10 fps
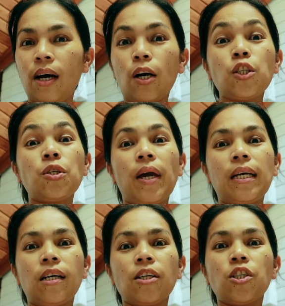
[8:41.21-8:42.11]
I'll ah,
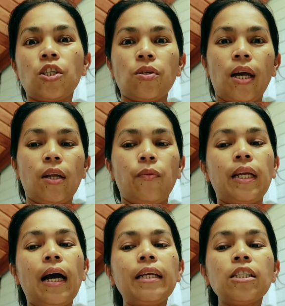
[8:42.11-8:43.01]
train, catch a train. When
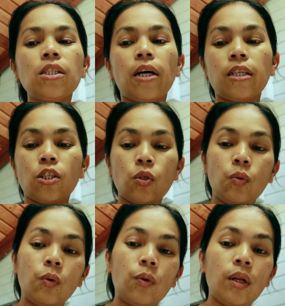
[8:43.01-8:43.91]
Adi starts
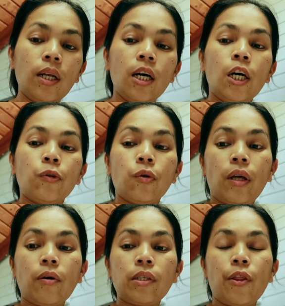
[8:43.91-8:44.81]
school,
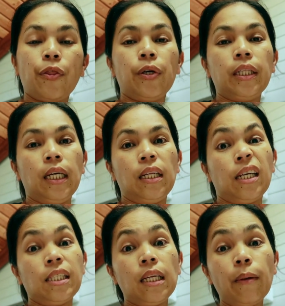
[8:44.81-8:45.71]
2013,
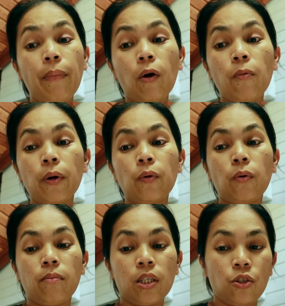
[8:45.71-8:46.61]
kasi hindi pa ako
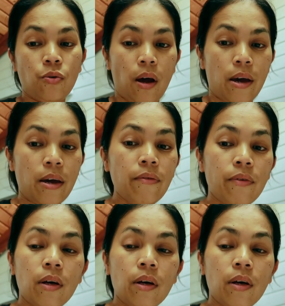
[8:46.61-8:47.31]
marunong mag-drive.